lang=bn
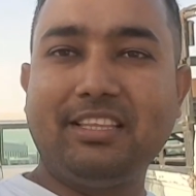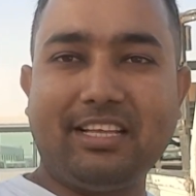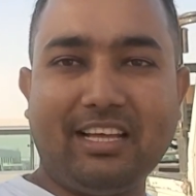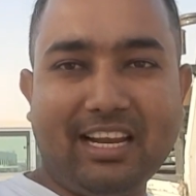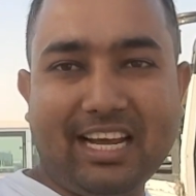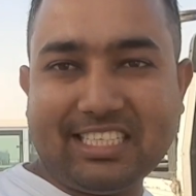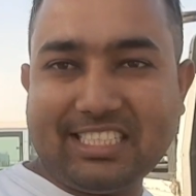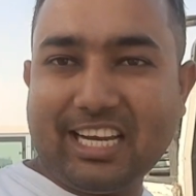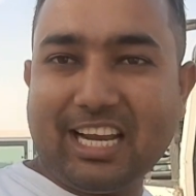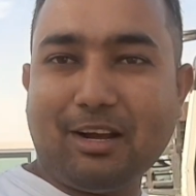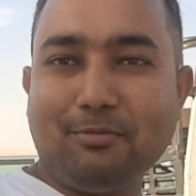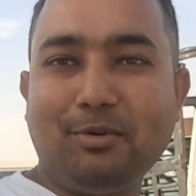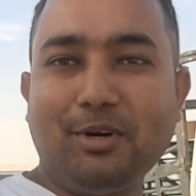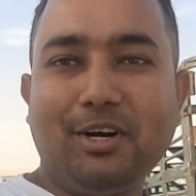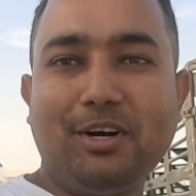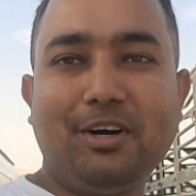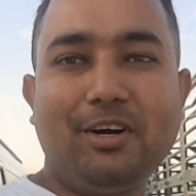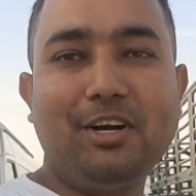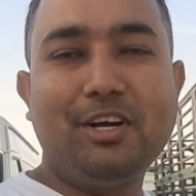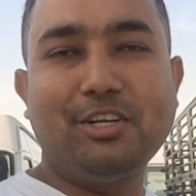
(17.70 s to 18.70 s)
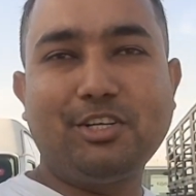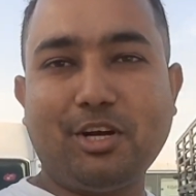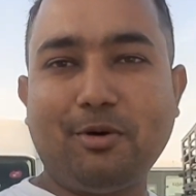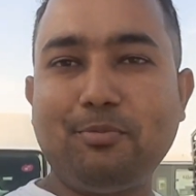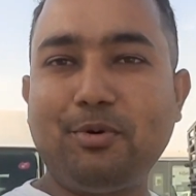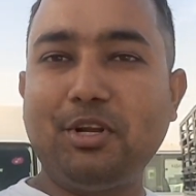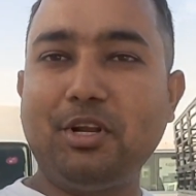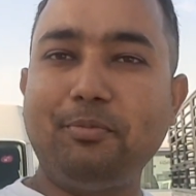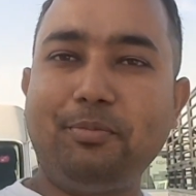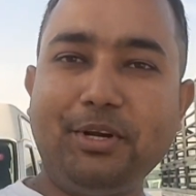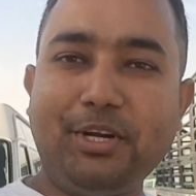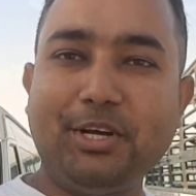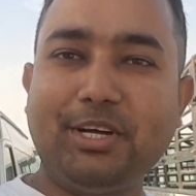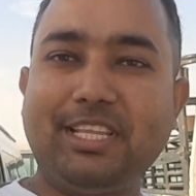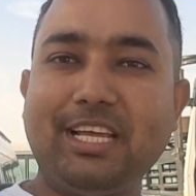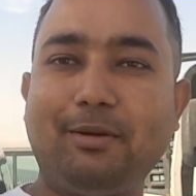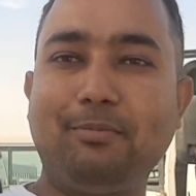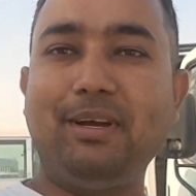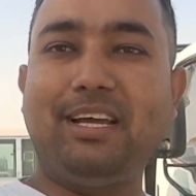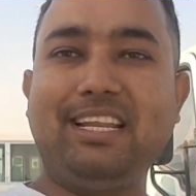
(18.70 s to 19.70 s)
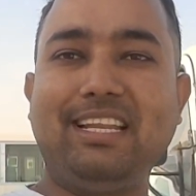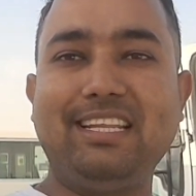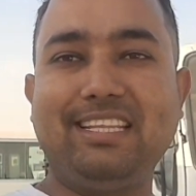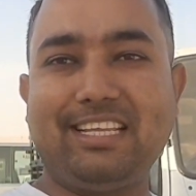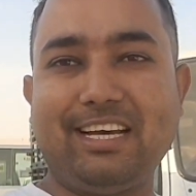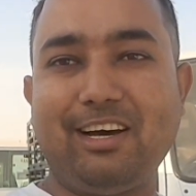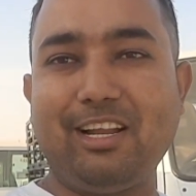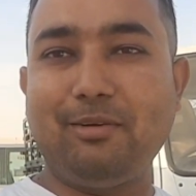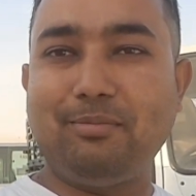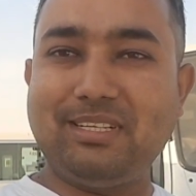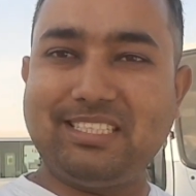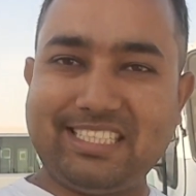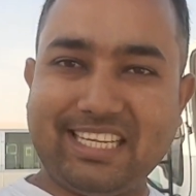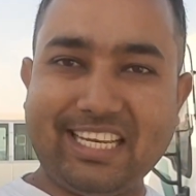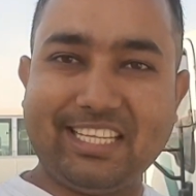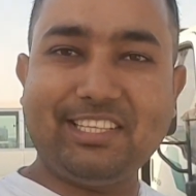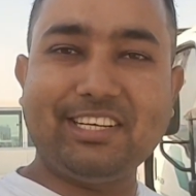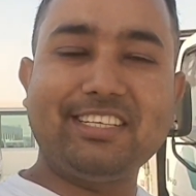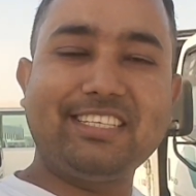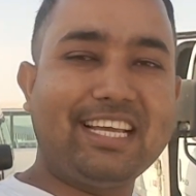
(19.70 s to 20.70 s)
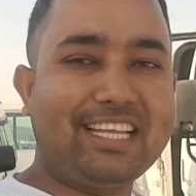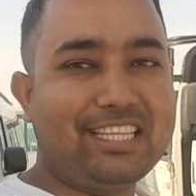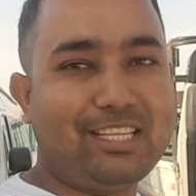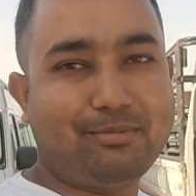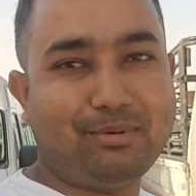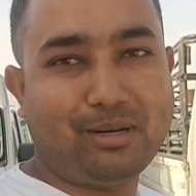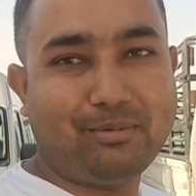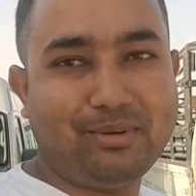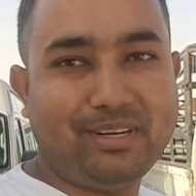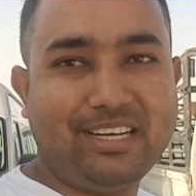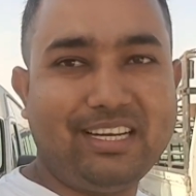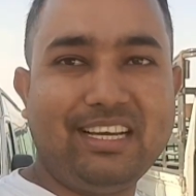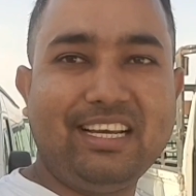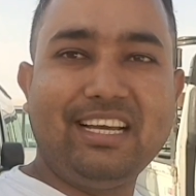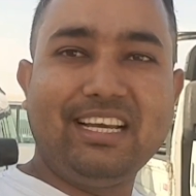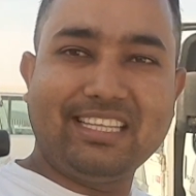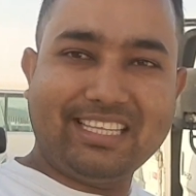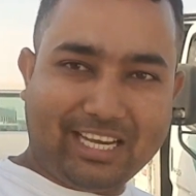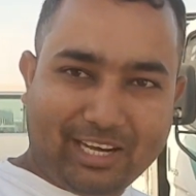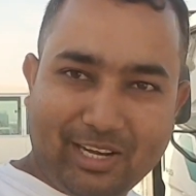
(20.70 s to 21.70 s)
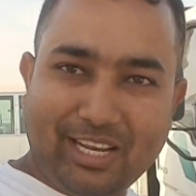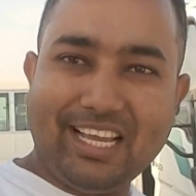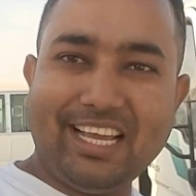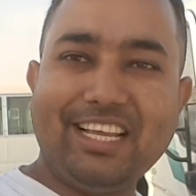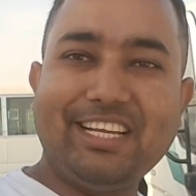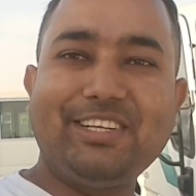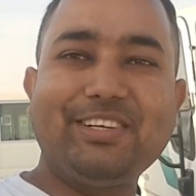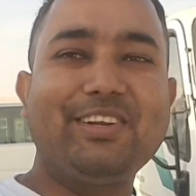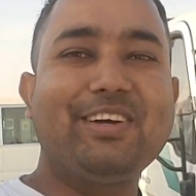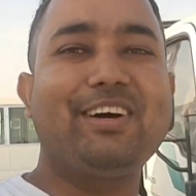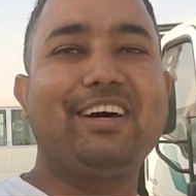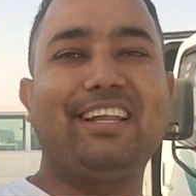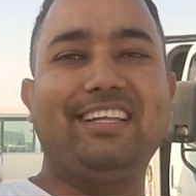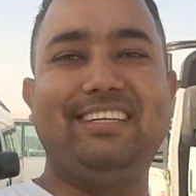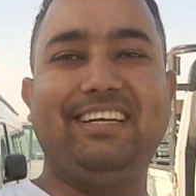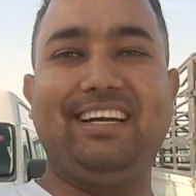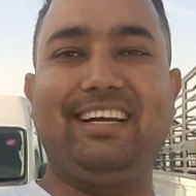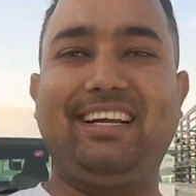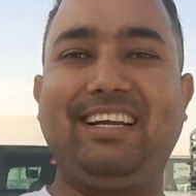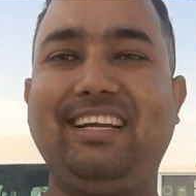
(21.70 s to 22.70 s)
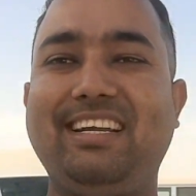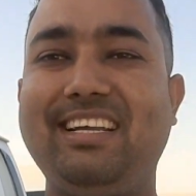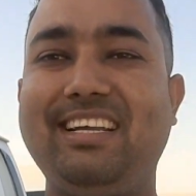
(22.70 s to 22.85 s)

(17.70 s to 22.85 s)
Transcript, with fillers: তাহলে আশা রাখবো সম্পূর্ণ ভিডিও দেখবেন তাহলে বিস্তারিত জানতে পারবেন তাহলে শুরু করা যাক